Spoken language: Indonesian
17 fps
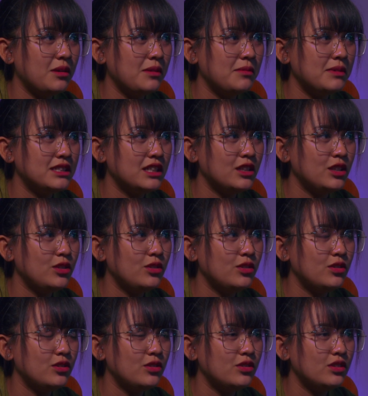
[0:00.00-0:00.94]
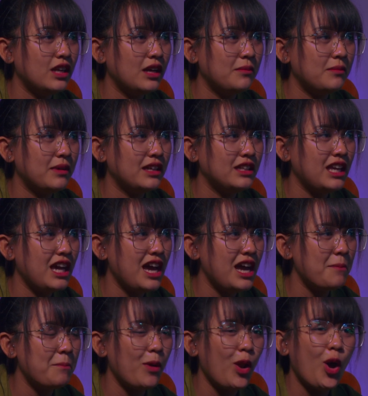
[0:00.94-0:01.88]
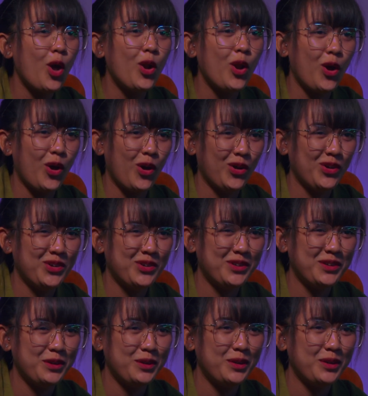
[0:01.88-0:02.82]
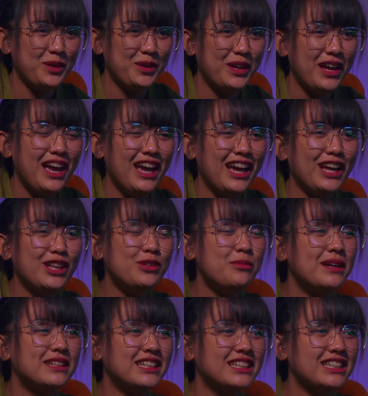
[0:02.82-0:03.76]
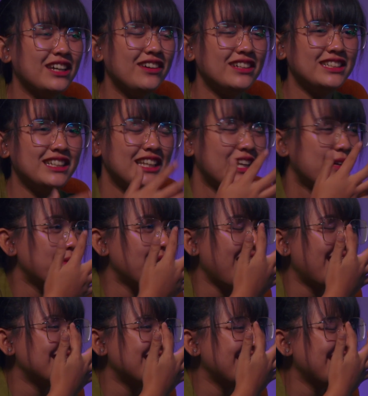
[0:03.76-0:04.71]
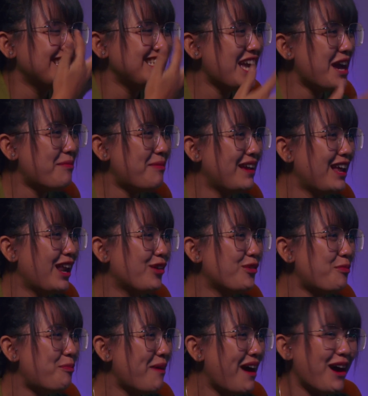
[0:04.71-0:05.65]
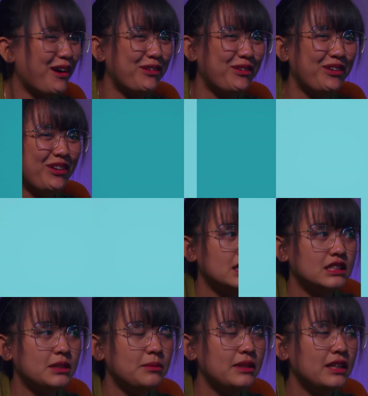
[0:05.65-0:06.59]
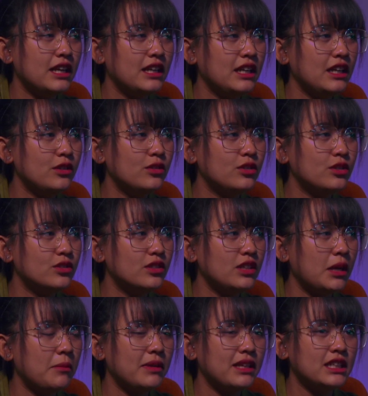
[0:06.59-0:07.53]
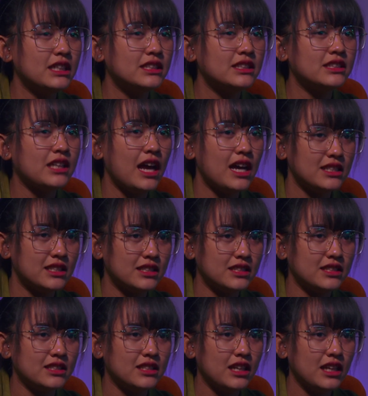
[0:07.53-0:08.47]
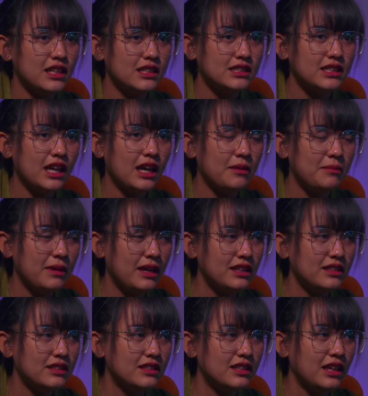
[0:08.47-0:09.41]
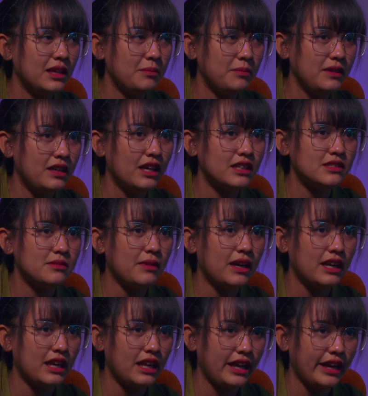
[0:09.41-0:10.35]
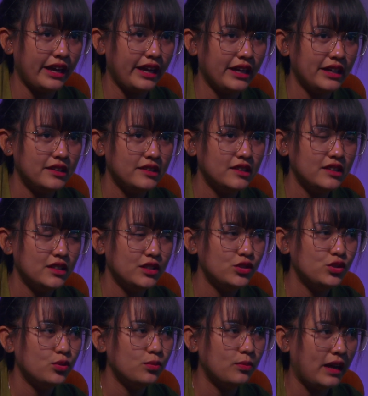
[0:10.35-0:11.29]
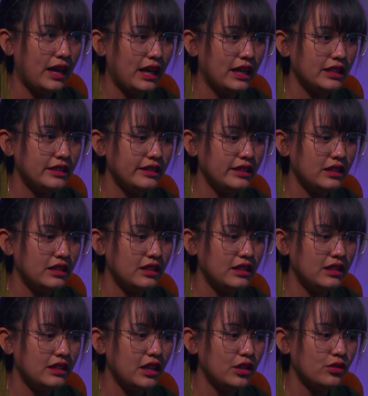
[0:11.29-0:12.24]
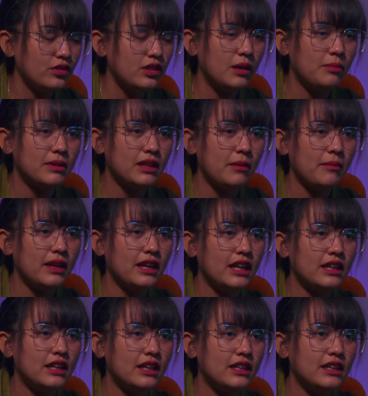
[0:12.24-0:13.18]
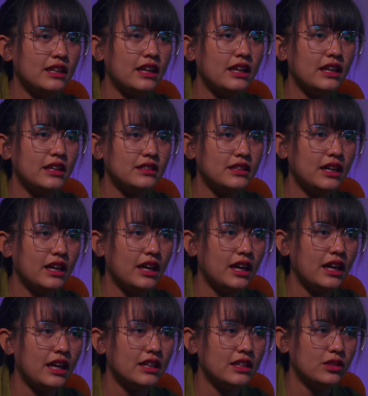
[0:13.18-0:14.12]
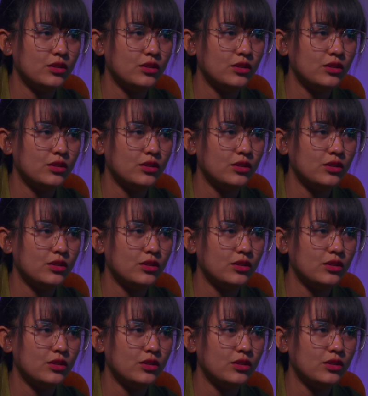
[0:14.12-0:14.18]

apa Pasati dulu namanya Pelolong. Itu bahasa Jawa sih. Nama aslinya siapa ya? Lupa aku. Sebenarnya dulu itu namanya Sas sahabat Happy Asmara. Cuman dia tuh dapat amanah dari neneknya